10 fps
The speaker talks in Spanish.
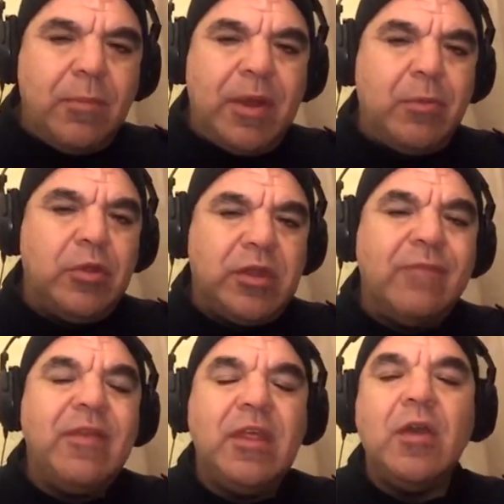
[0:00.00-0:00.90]
para mostrar
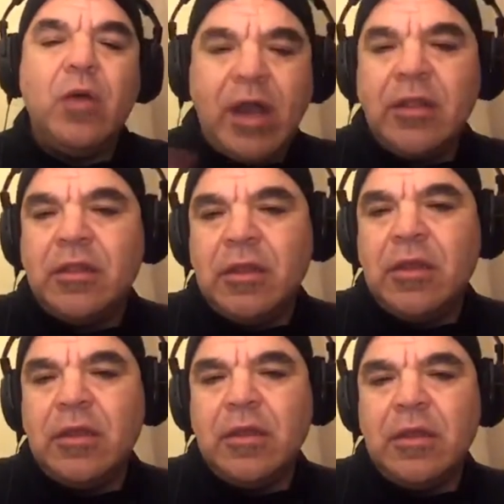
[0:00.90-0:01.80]

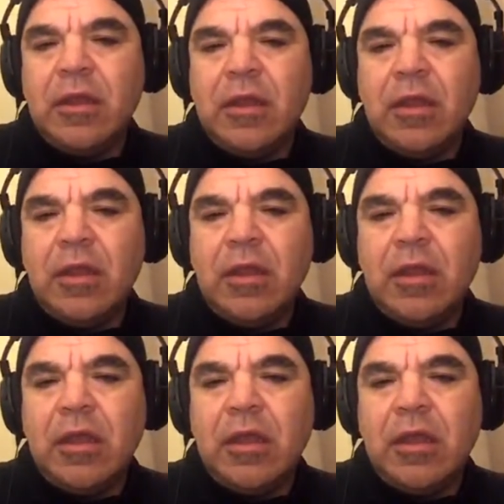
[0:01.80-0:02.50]
videoarte eh,